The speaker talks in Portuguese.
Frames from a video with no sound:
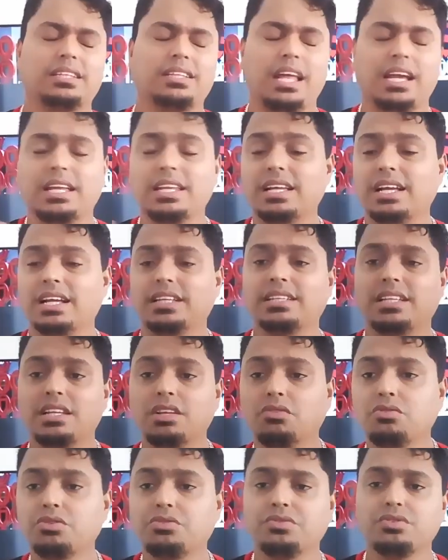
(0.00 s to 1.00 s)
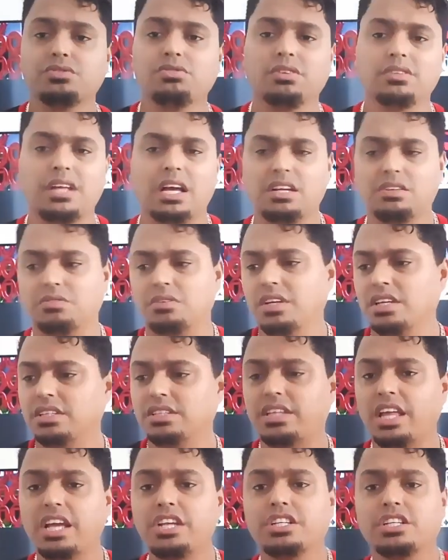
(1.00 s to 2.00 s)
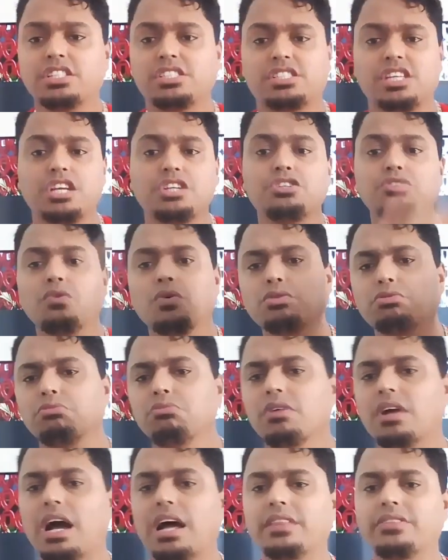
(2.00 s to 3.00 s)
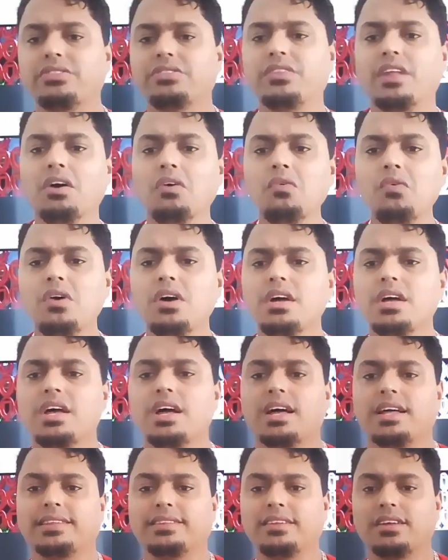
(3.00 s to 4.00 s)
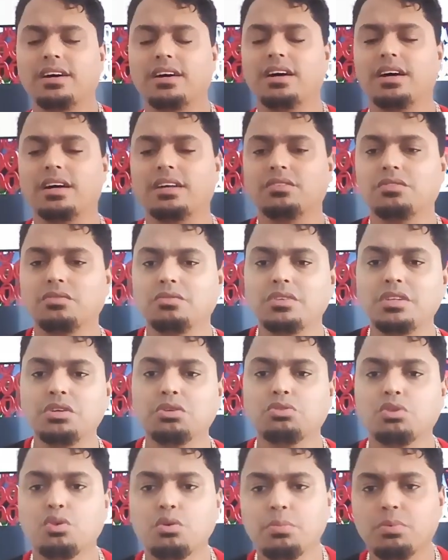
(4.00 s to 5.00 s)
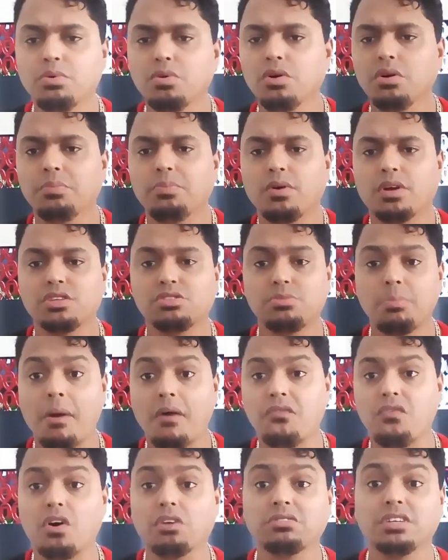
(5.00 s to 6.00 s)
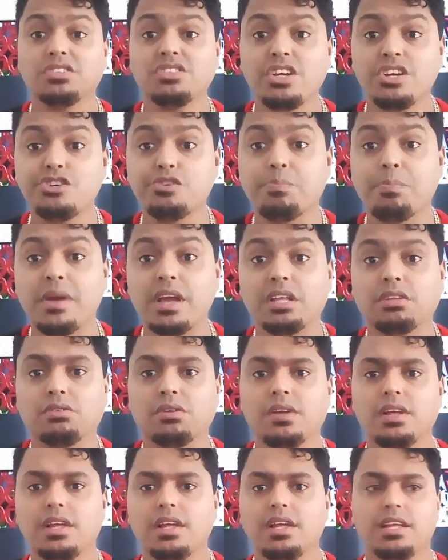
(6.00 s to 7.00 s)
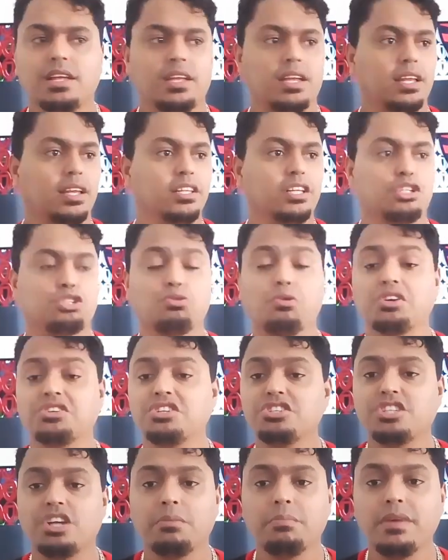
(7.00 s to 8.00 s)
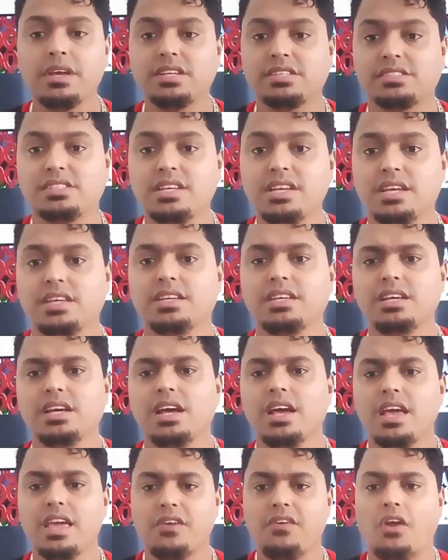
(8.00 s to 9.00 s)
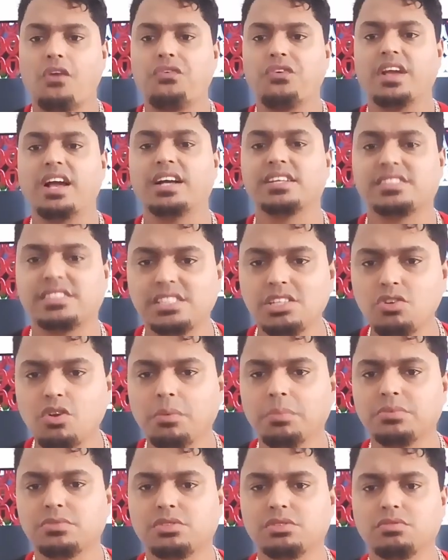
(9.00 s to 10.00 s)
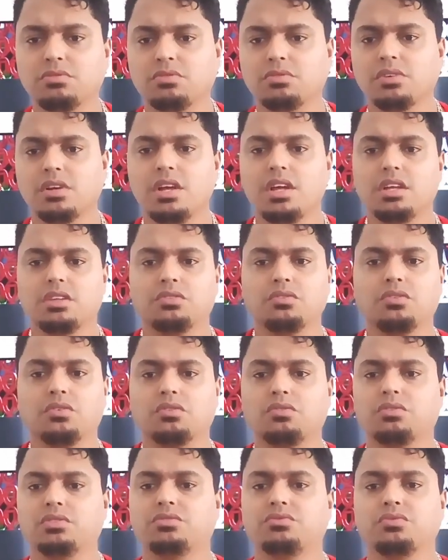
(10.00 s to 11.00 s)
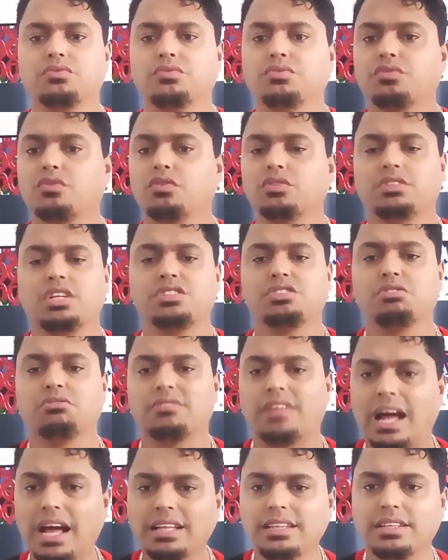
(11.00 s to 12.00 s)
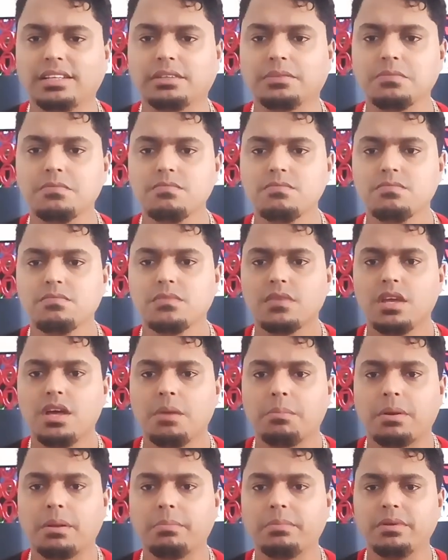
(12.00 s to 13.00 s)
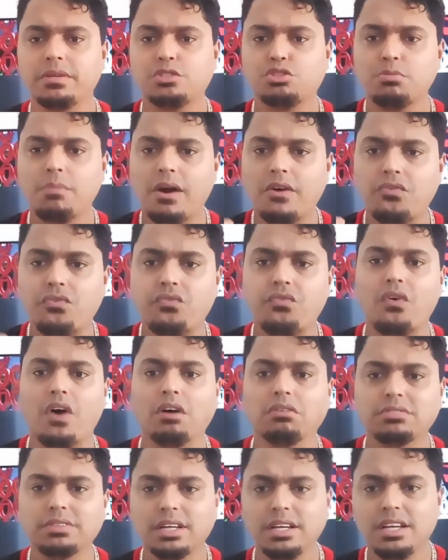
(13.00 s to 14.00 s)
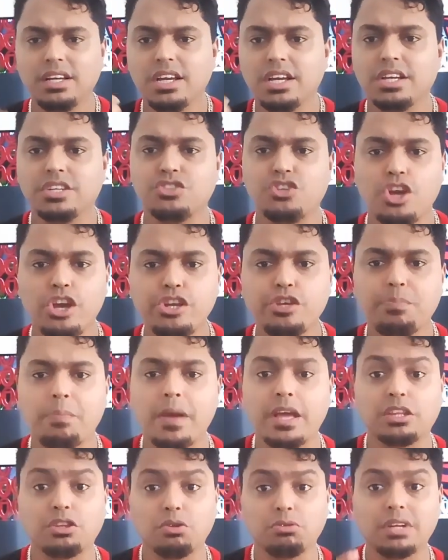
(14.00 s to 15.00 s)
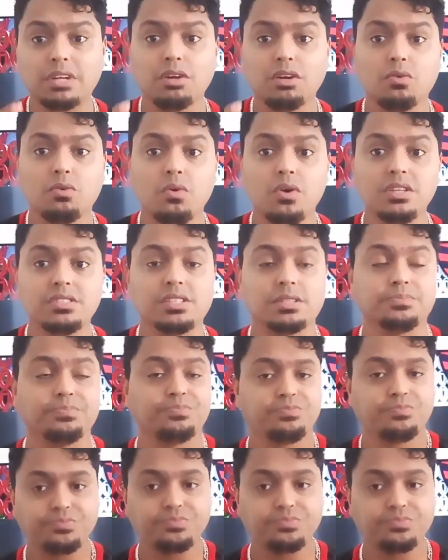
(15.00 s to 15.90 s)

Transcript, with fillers: técnica dele, com os funcionários, desde que seja em outro lugar, não na, no Ninho do Urubu, porque isso é uma falta de respeito. Ele deixou a gente à mercê aí e vai ficar assim como se não, não, não aconteceu nada. Para mim, isso é uma falta de respeito. Outra coisa,